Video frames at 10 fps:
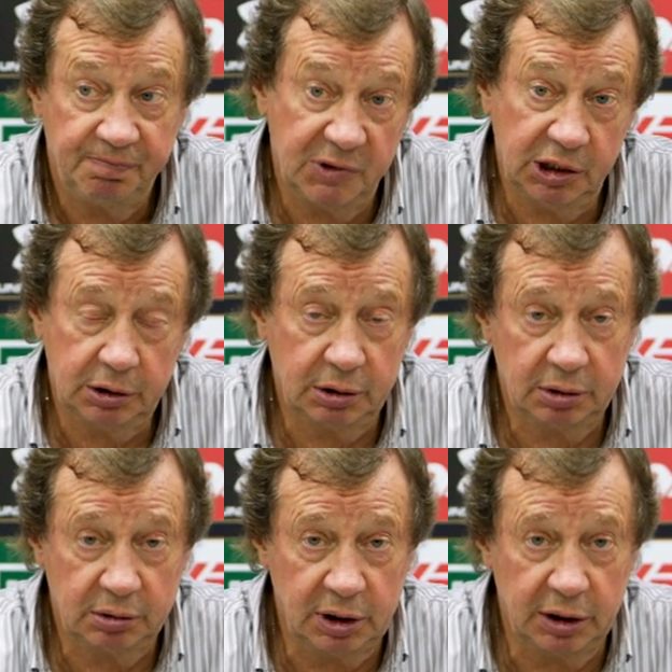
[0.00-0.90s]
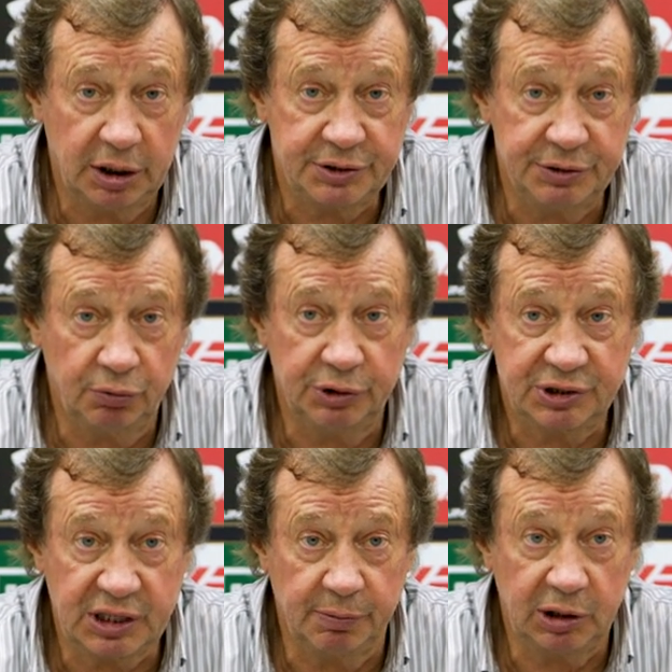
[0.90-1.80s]
Это для нас сегодня
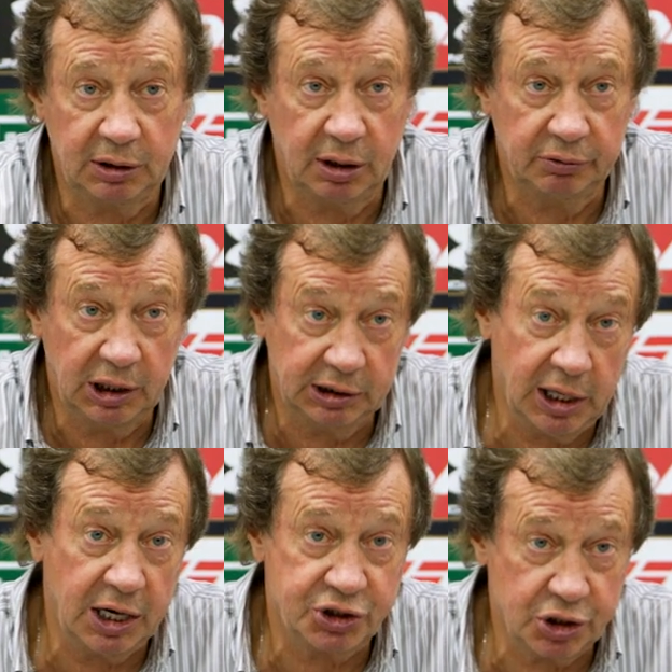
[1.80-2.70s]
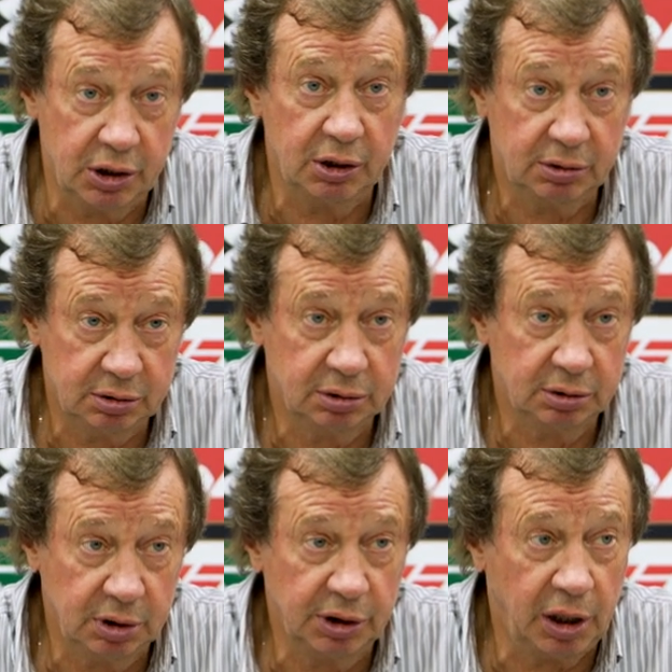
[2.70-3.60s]
самое главное. А дальше
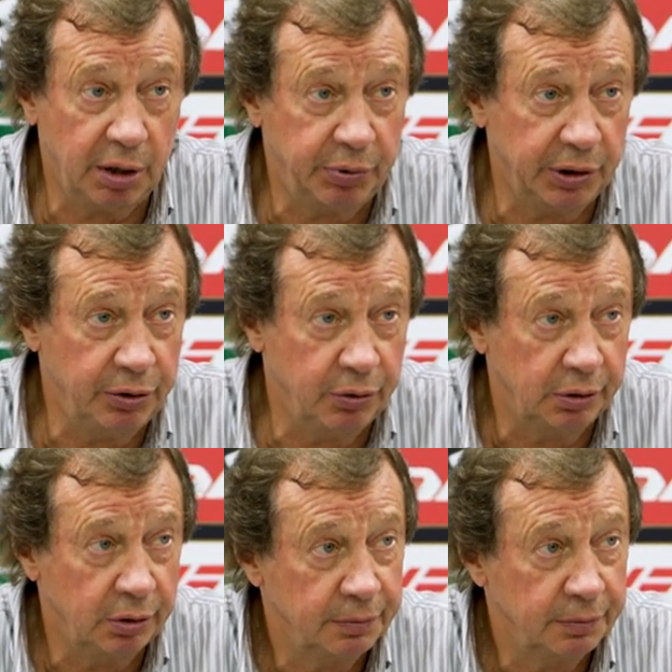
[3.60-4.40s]
игра пойдет.